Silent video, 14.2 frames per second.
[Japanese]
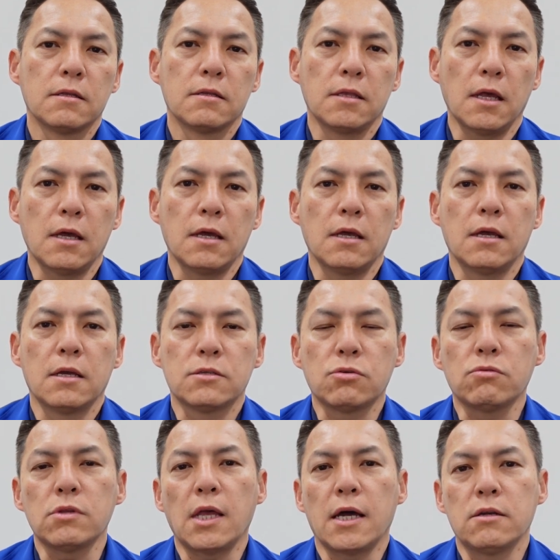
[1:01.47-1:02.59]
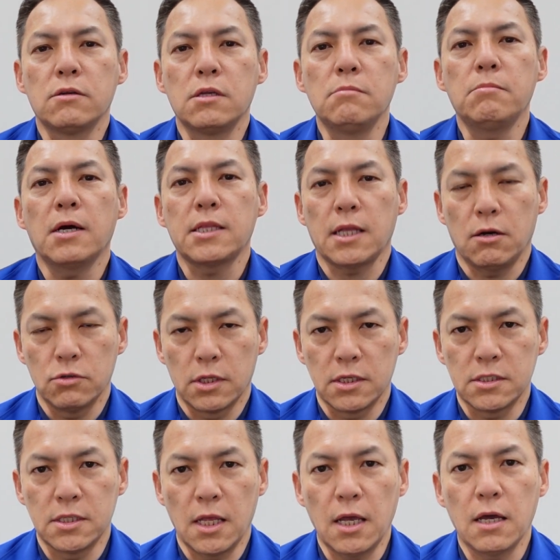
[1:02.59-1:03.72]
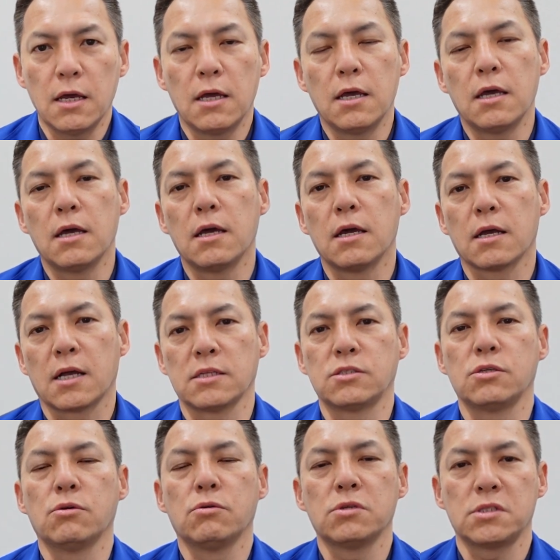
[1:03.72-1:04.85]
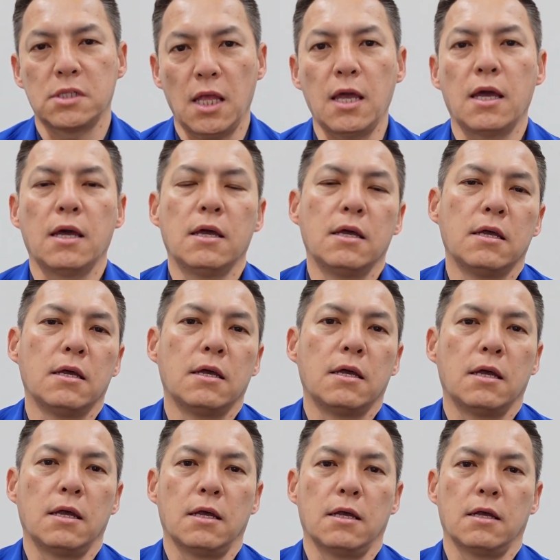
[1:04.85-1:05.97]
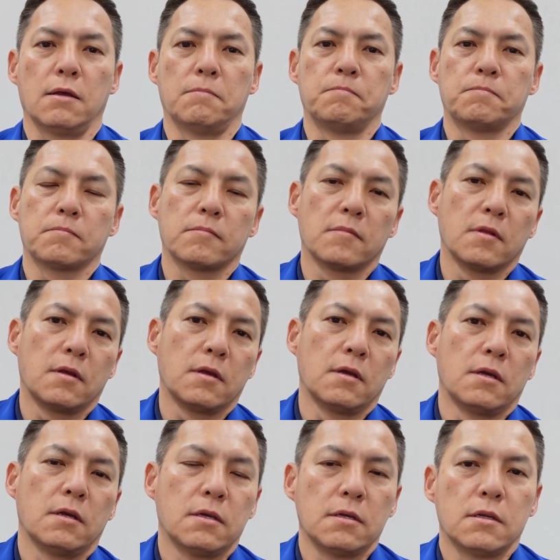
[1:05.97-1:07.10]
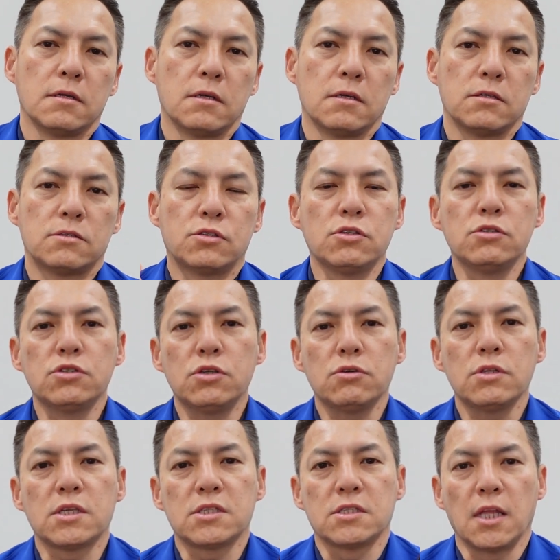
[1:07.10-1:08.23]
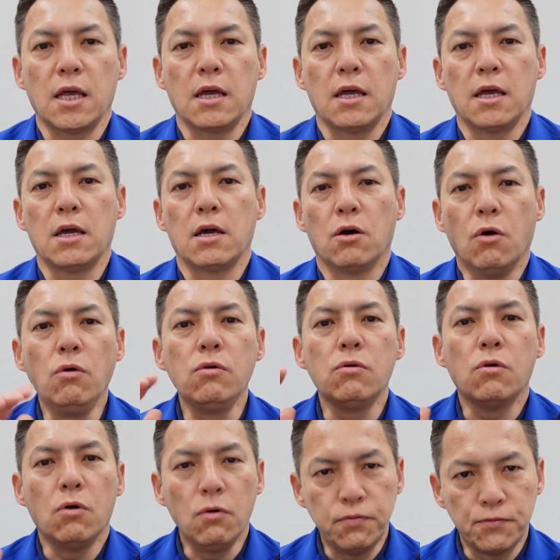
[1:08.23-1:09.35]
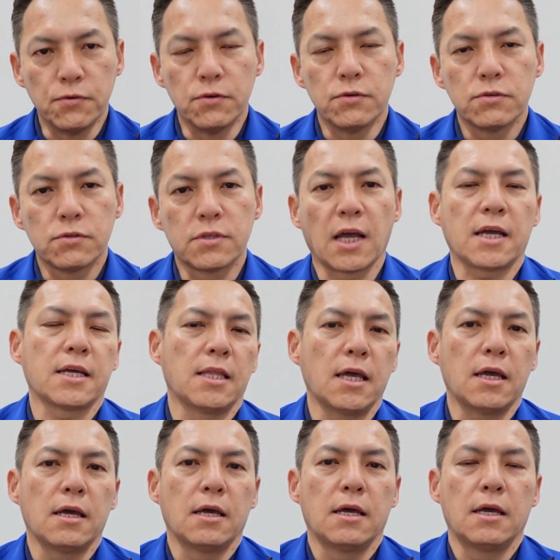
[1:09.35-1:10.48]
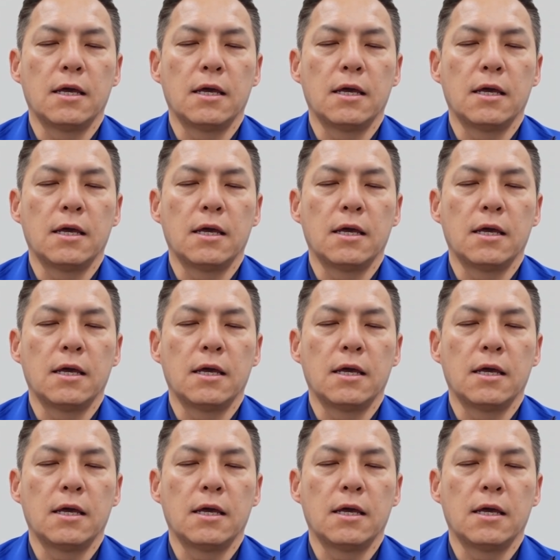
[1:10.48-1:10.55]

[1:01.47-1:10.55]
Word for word: で、えー、そこであのインバーターをですね、えー、活用して、えー、通常ですね、えー、オンオフだけで、